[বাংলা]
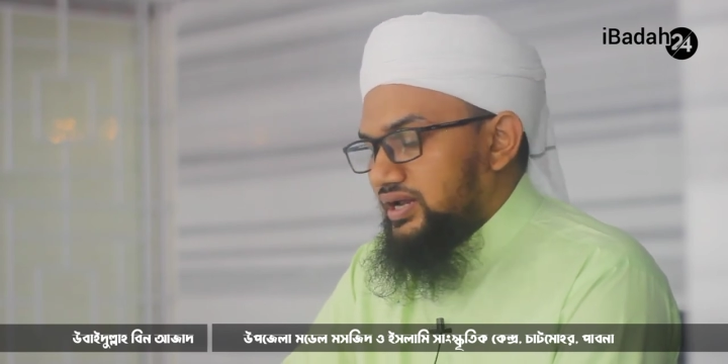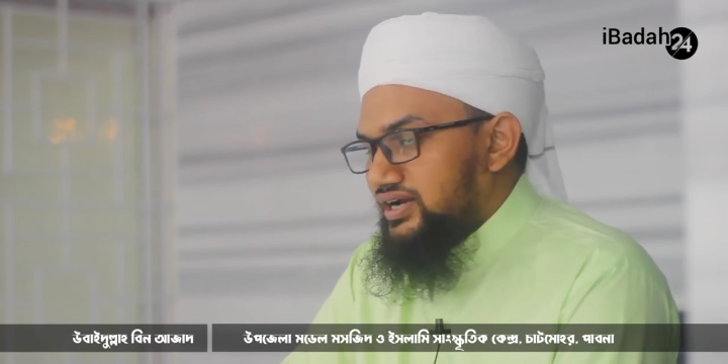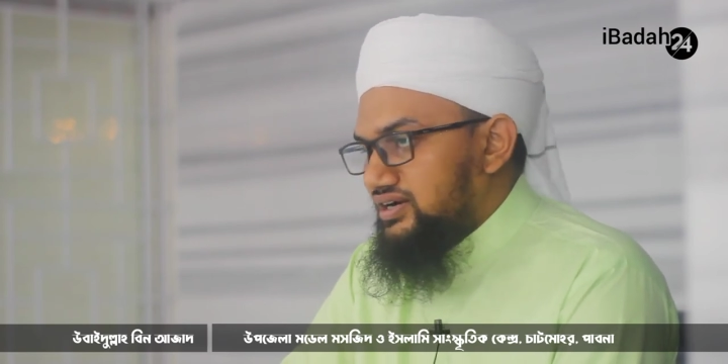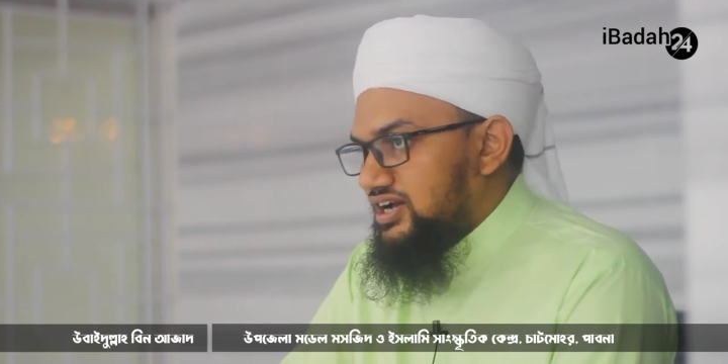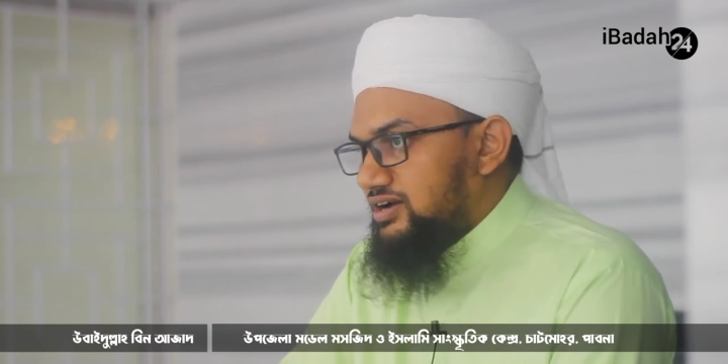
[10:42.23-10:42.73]

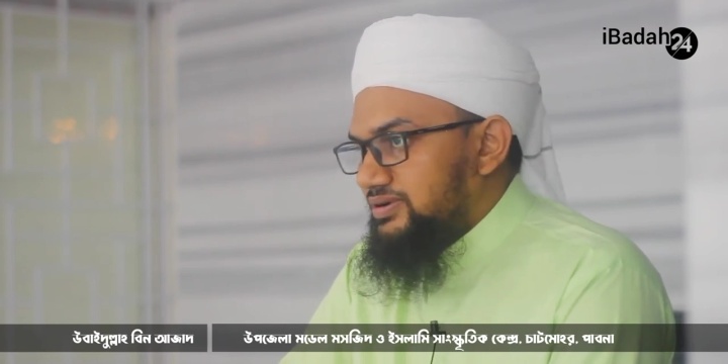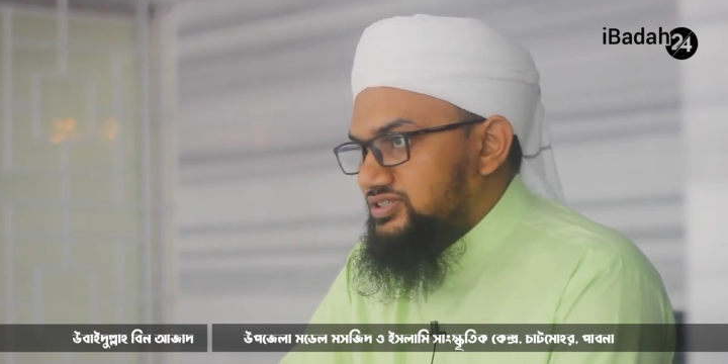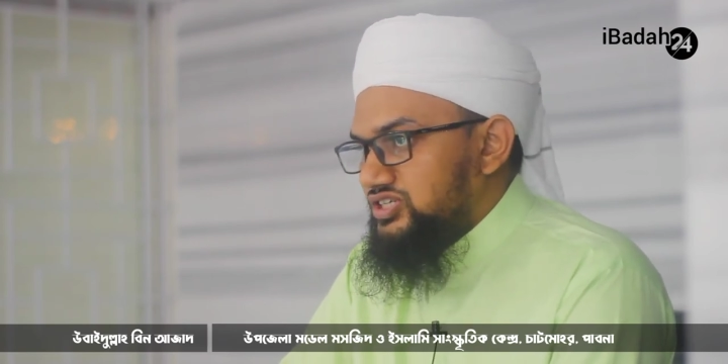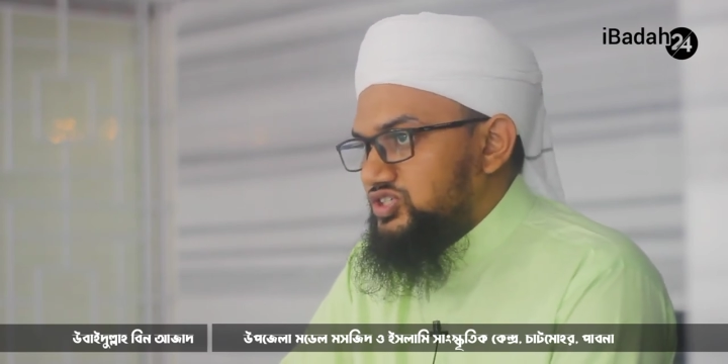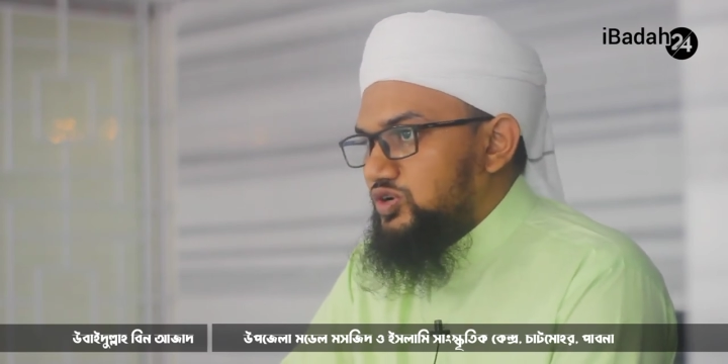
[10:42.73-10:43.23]
ল্যাংরা বা
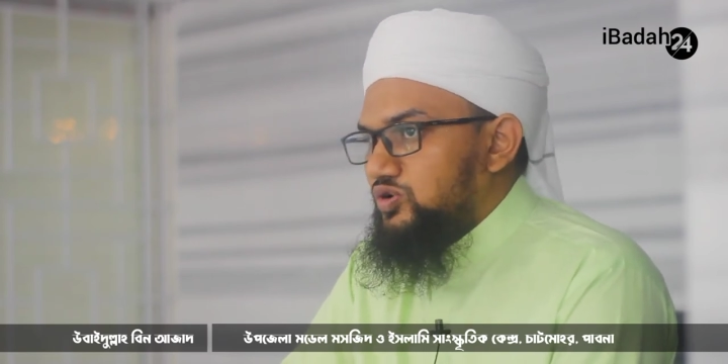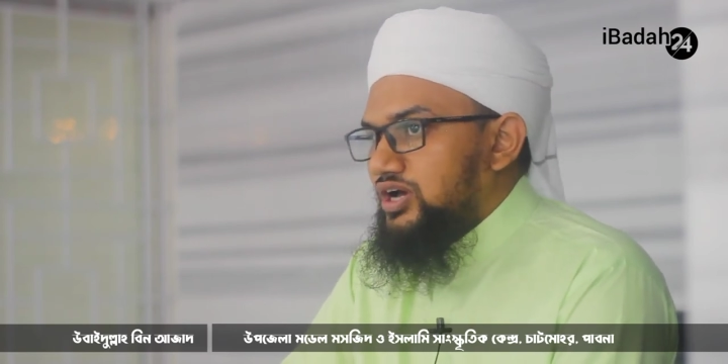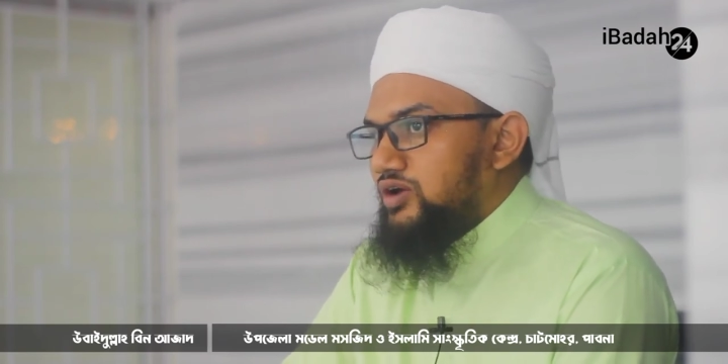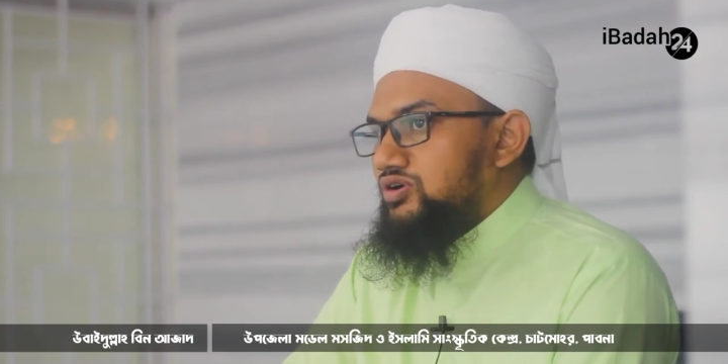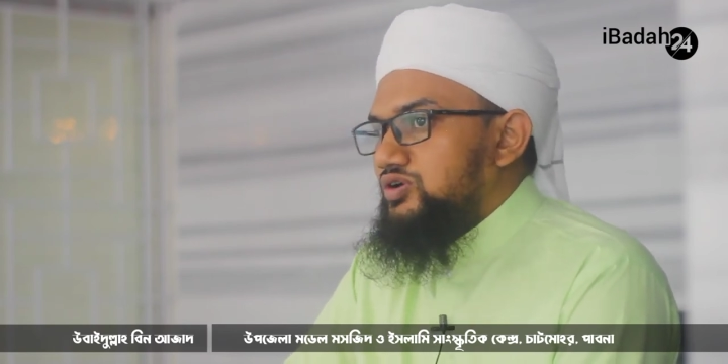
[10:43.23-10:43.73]
যেই সকল
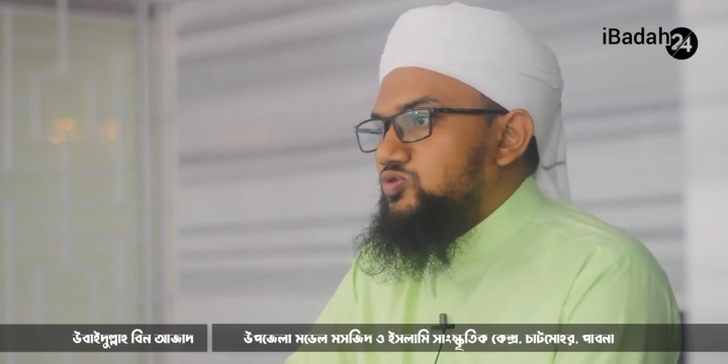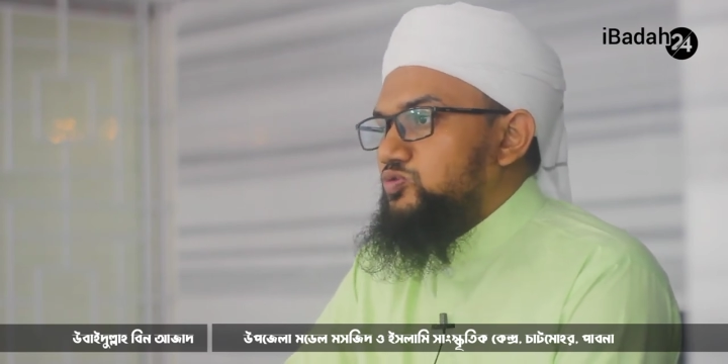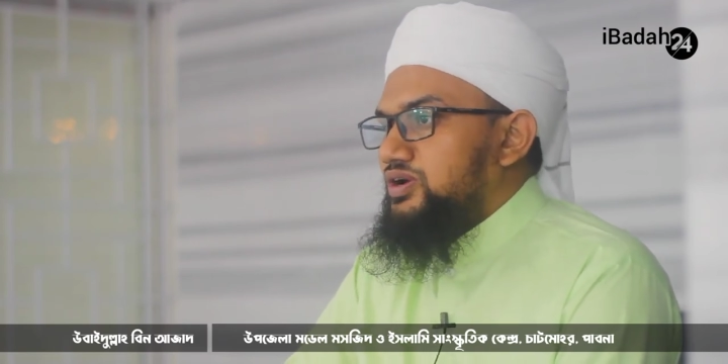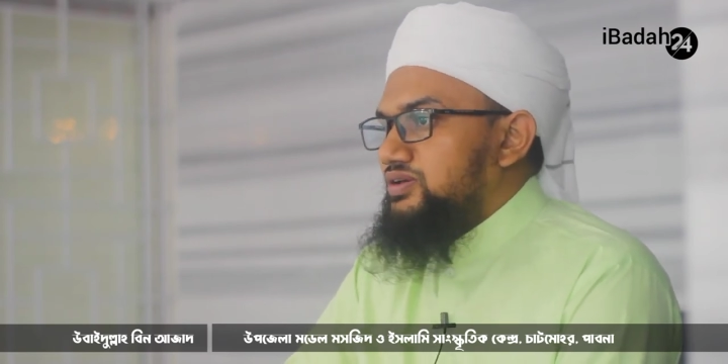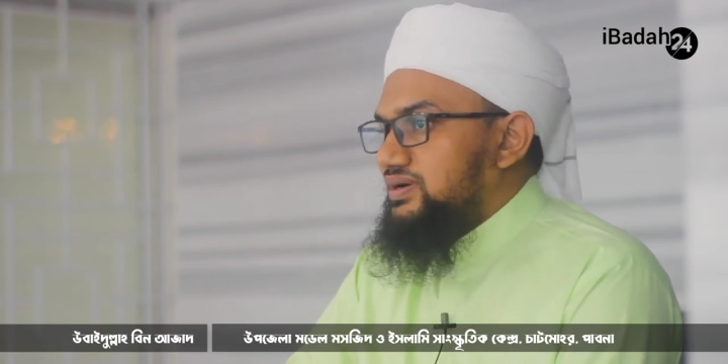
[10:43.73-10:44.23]
কারণে
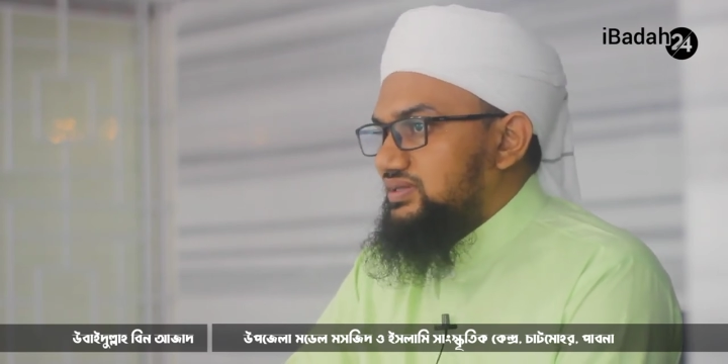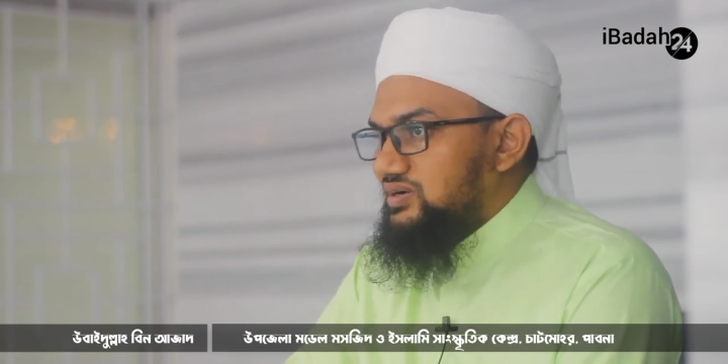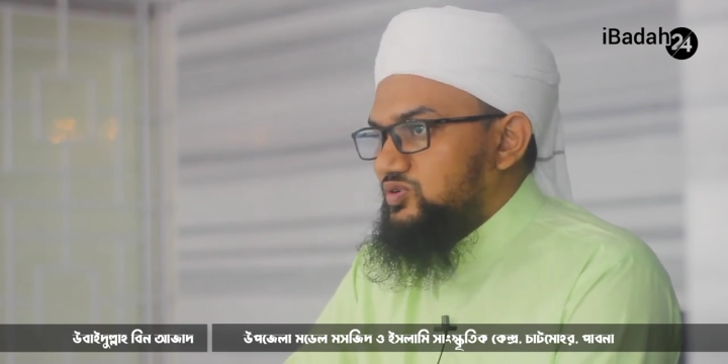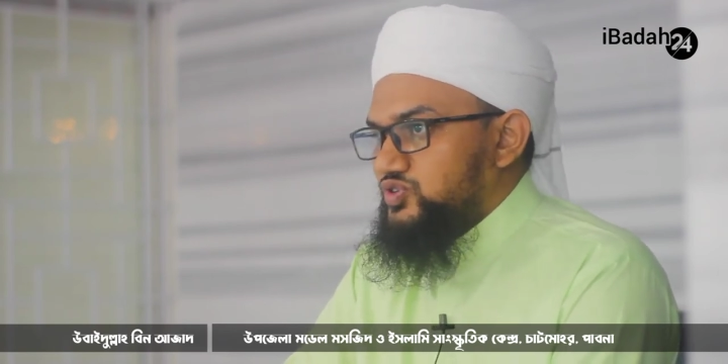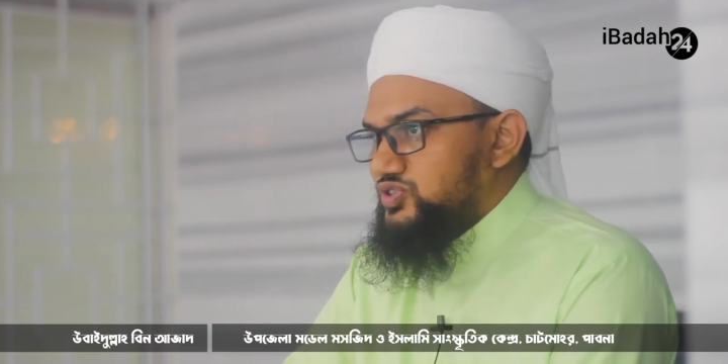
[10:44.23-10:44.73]
কোরবানি
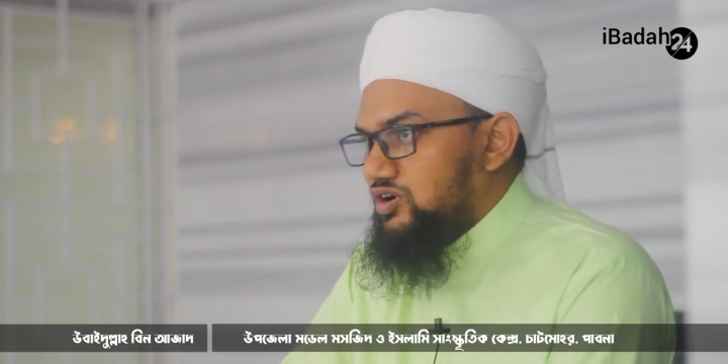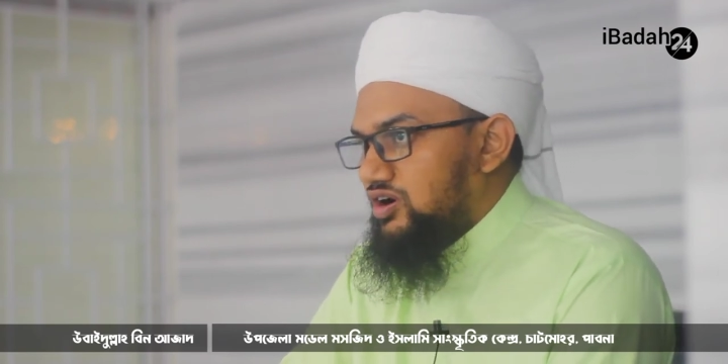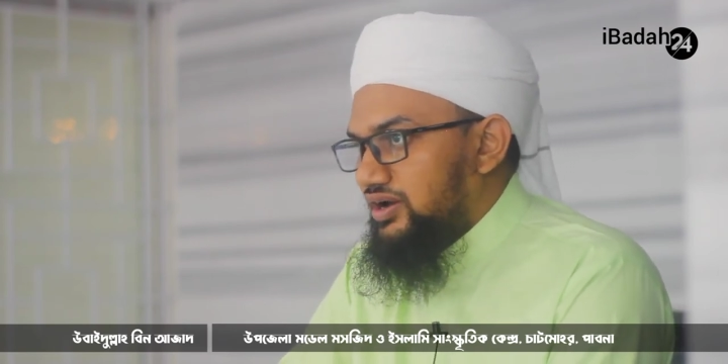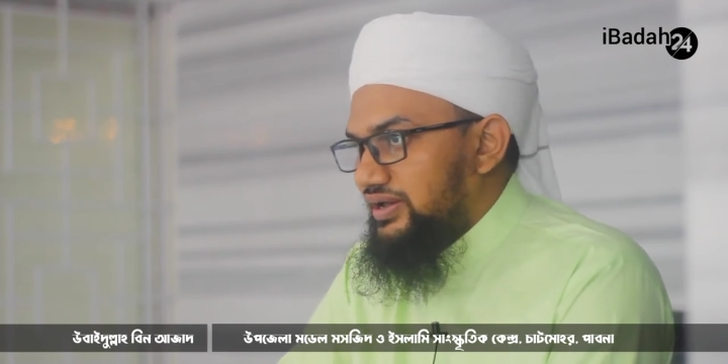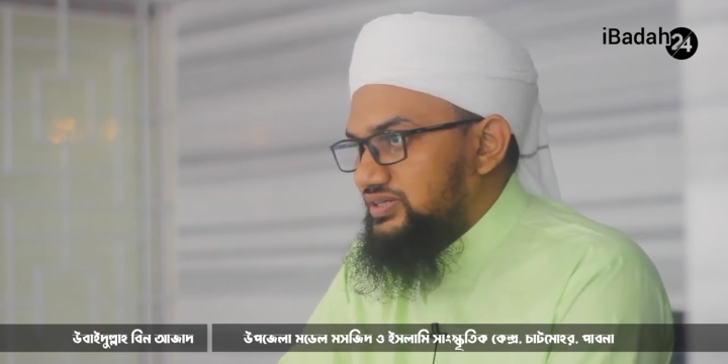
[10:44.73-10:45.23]
বাধাগ্রস্ত
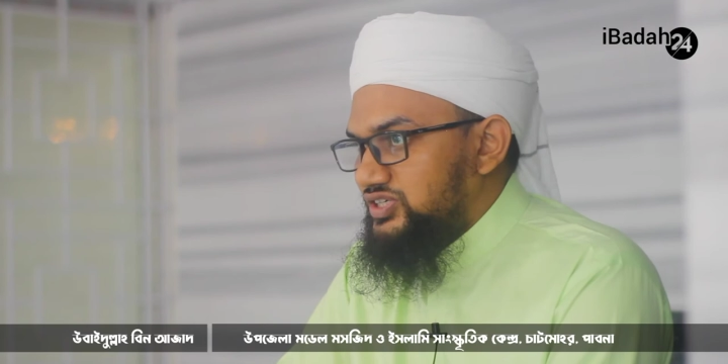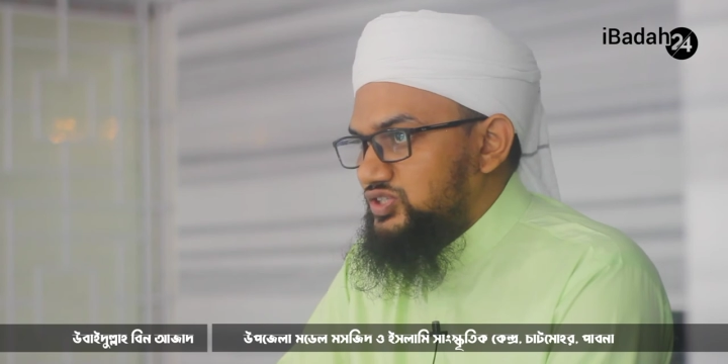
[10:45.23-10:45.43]
হয়